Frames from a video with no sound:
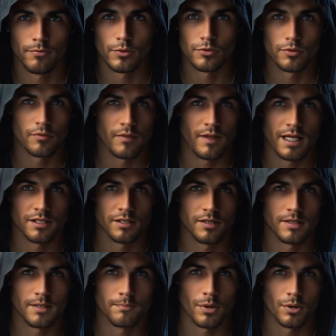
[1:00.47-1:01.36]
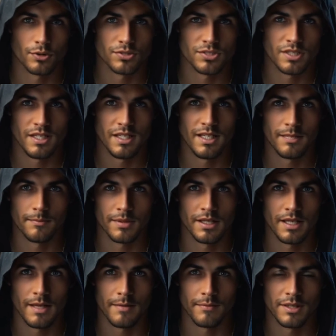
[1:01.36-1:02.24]
Fu trovato nei boschi
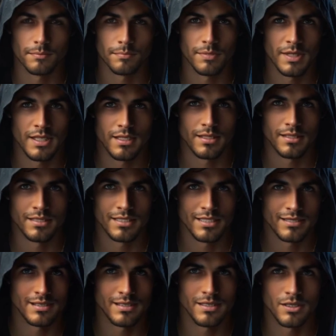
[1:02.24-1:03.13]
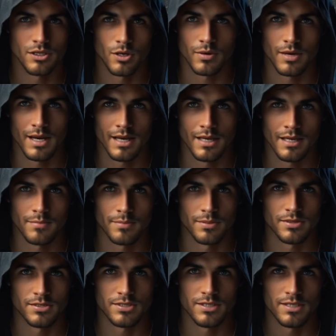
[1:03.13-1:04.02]
che vagava in preda al delirio e alla
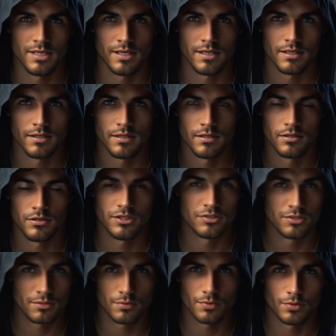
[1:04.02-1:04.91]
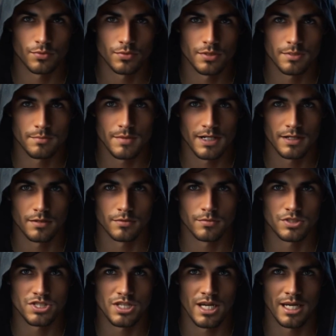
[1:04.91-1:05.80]
pazzia. Ci sono voluti ben
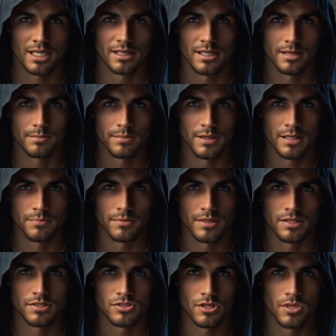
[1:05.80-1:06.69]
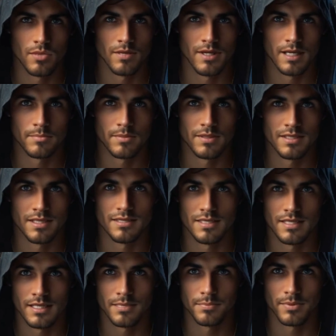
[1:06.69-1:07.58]
12 anni prima che il giovane
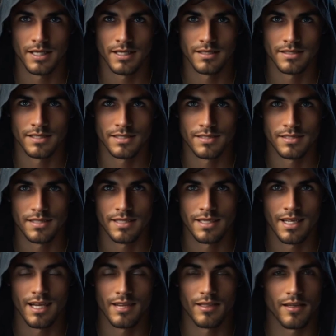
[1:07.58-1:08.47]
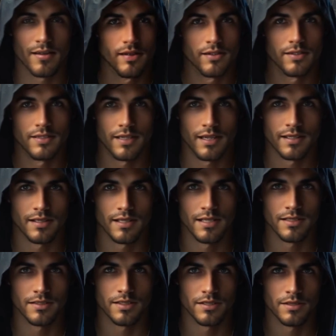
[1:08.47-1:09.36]
potesse riprendersi e raccontare
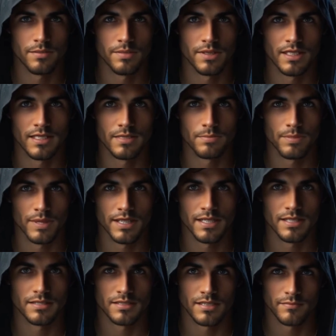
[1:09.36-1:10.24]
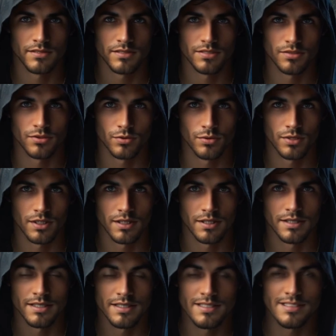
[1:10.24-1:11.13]
la terribile esperienza vissuta